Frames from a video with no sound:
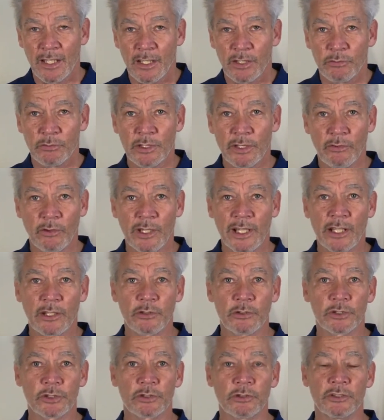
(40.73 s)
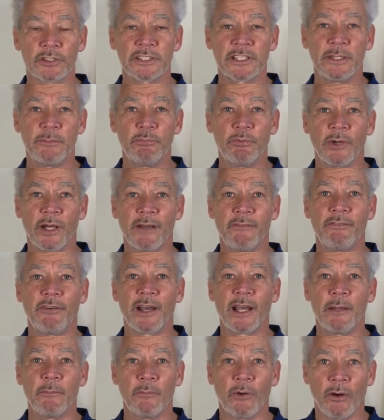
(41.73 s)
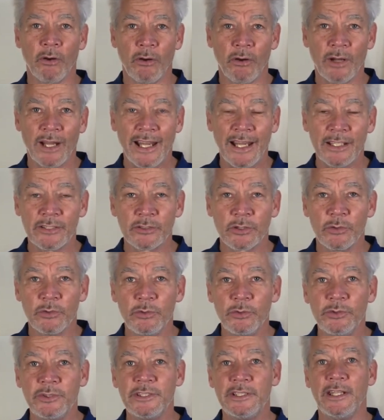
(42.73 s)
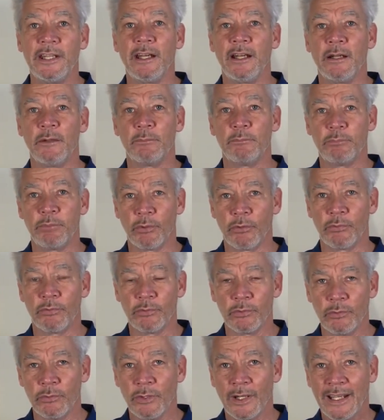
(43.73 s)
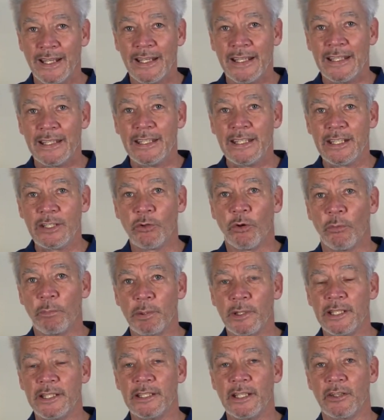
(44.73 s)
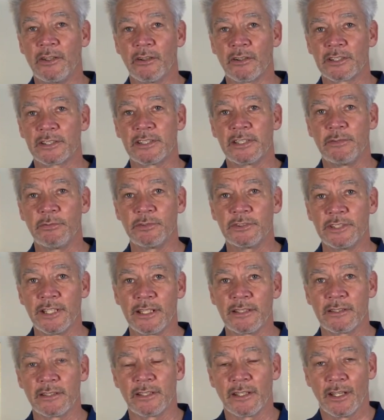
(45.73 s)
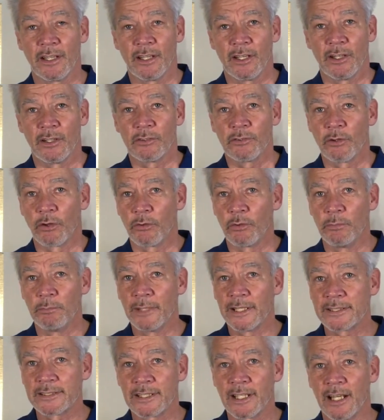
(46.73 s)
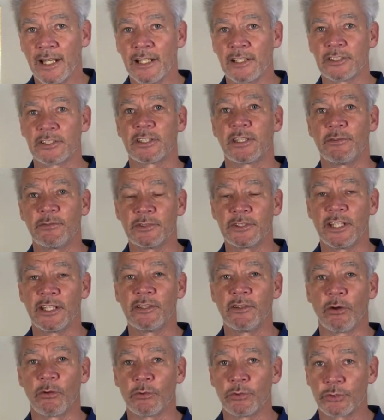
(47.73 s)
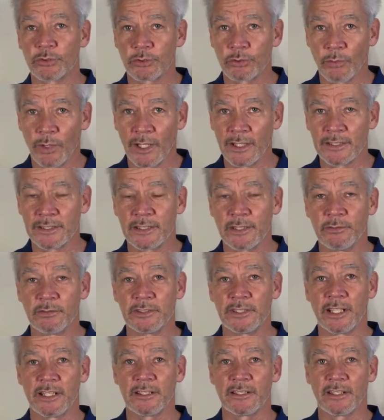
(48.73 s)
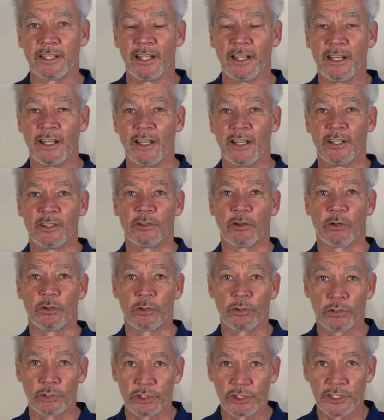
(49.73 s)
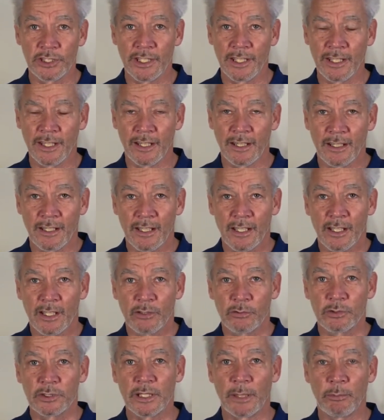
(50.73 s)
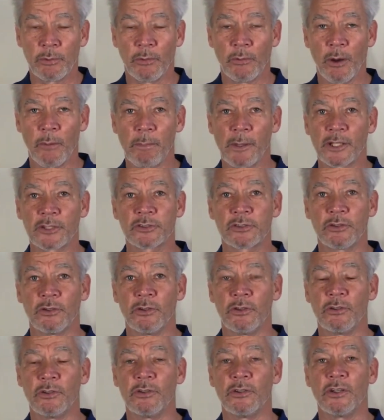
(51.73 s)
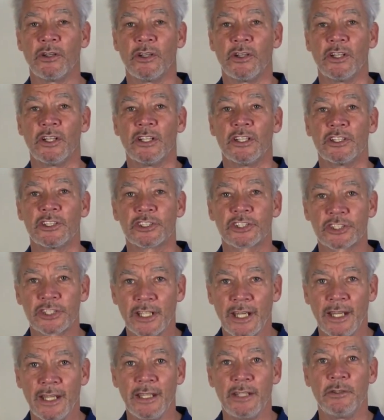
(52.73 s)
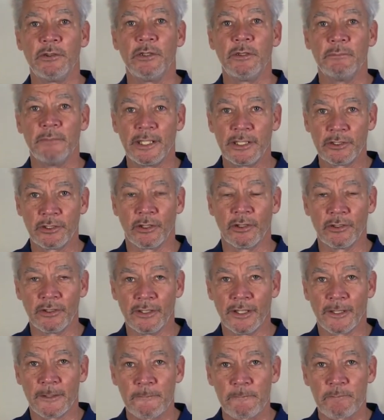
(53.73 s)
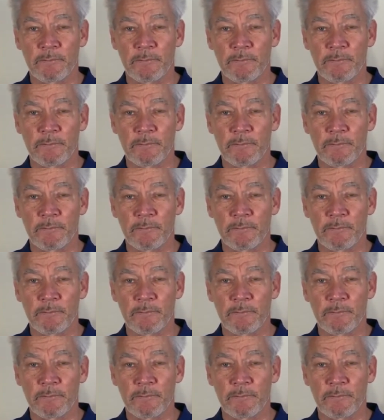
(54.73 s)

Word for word: nous avons quelque chose qui pourrait vraiment être utile pour vous, y compris d'ailleurs si vous êtes dans le massage, si vous êtes dans le soin, si vous êtes dans le coaching, tout simplement parce que j'ai une méthode